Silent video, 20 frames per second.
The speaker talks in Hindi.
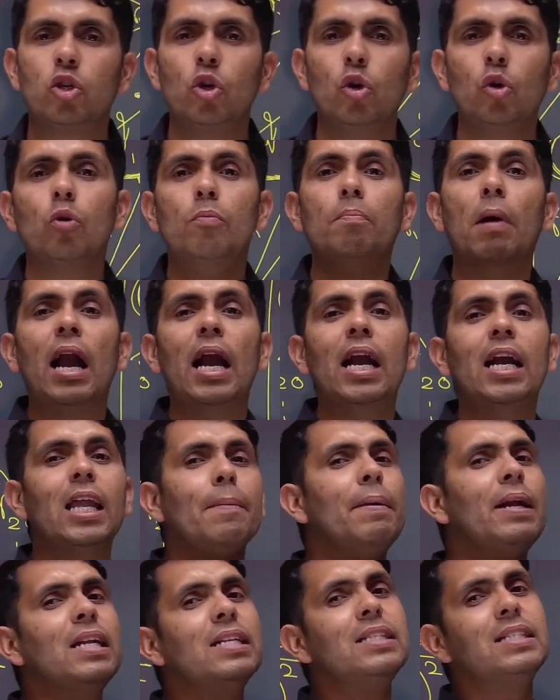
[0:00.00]
ड्यू टू
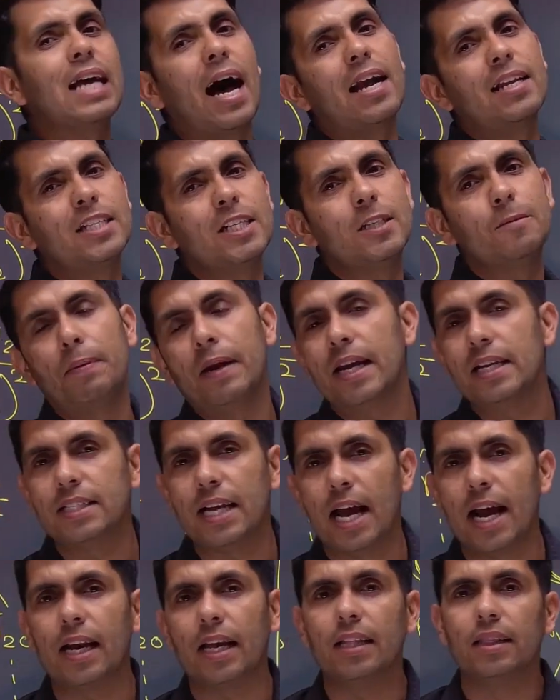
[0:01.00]
मल्टीपल चार्जेस
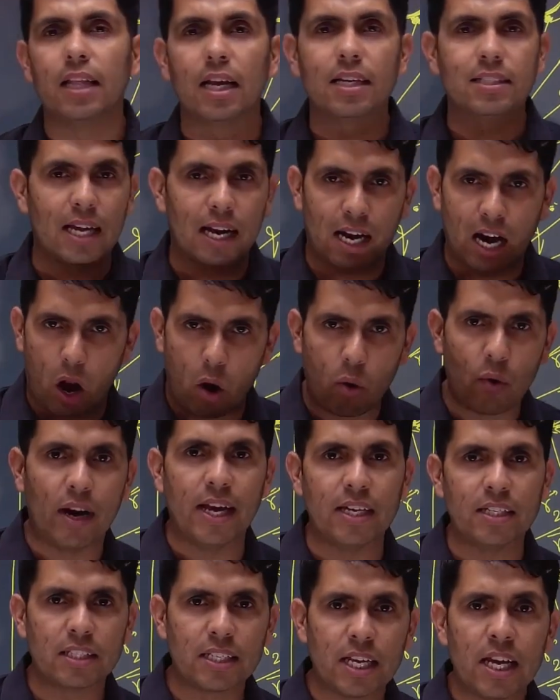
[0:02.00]
प्रेजेंट इन द
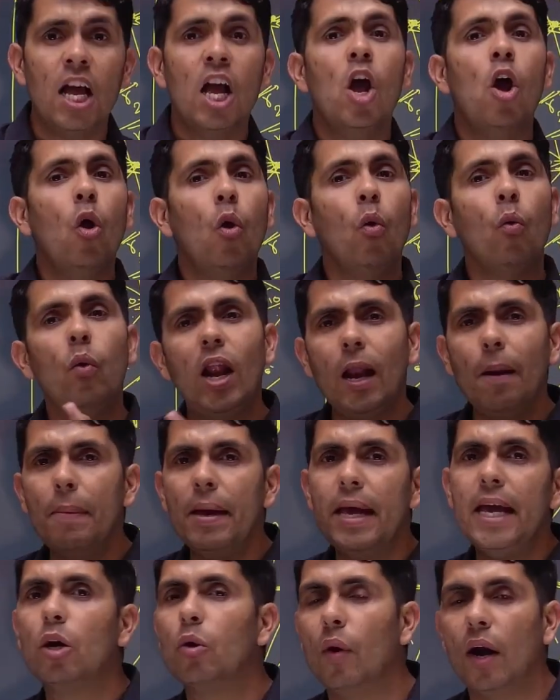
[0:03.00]
सराउंडिंग विल बी
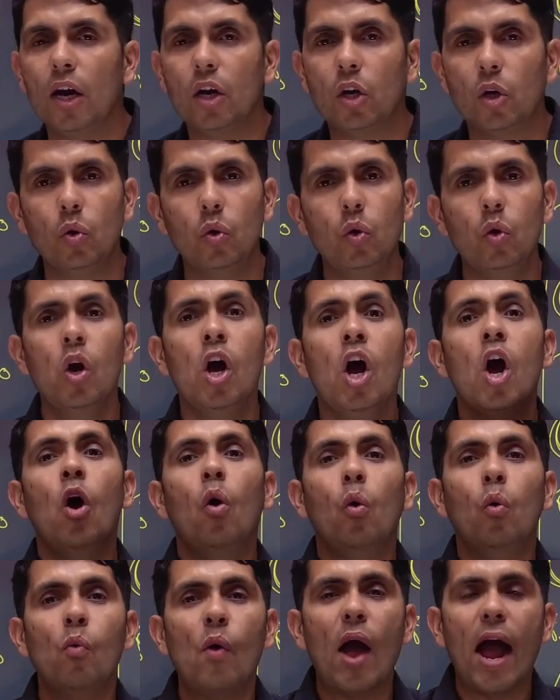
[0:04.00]
इक्वल टू
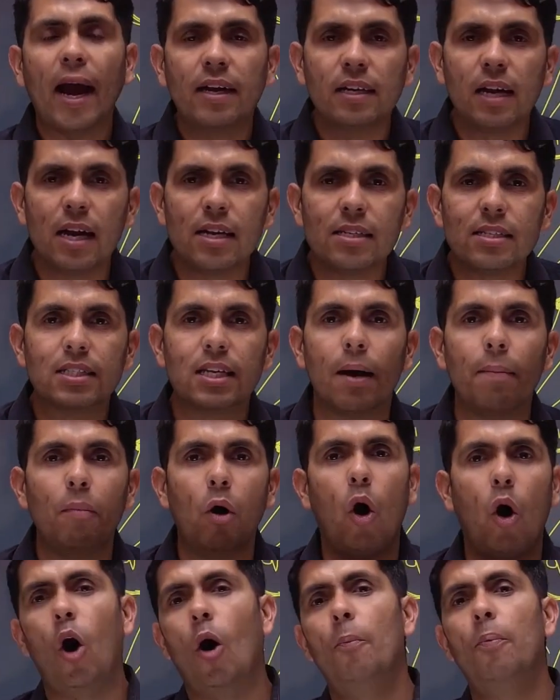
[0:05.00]
वैक्टर सम
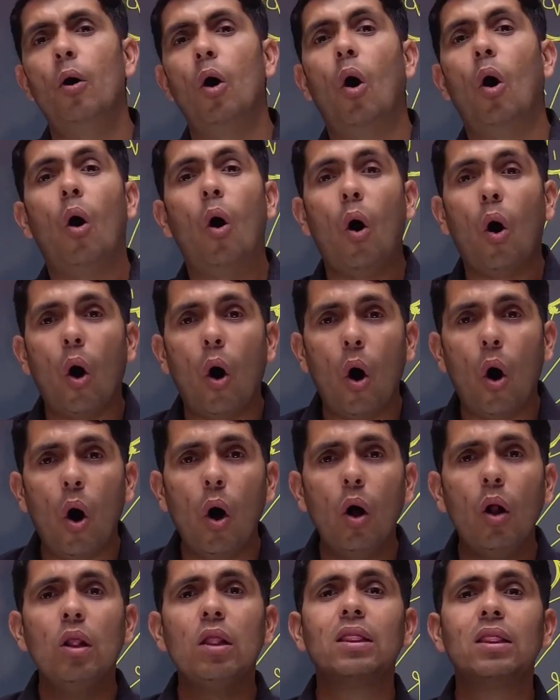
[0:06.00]
ऑफ
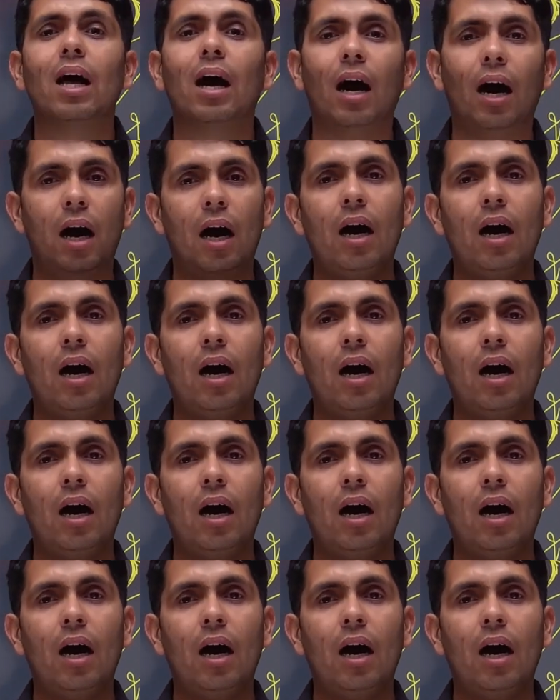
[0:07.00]
ऑल द